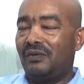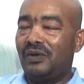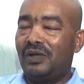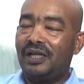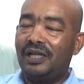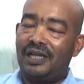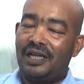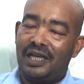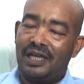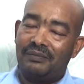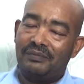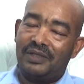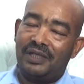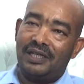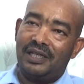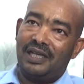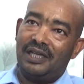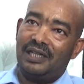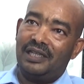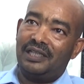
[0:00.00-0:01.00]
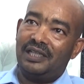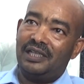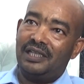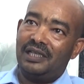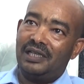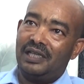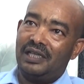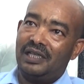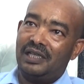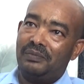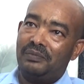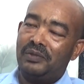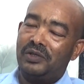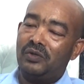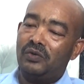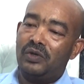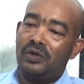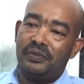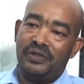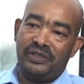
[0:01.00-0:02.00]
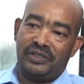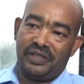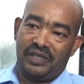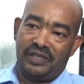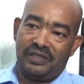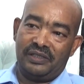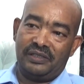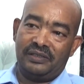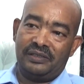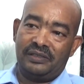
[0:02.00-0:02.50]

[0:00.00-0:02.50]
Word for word: والله الحمد لله لدي ابن وبنتان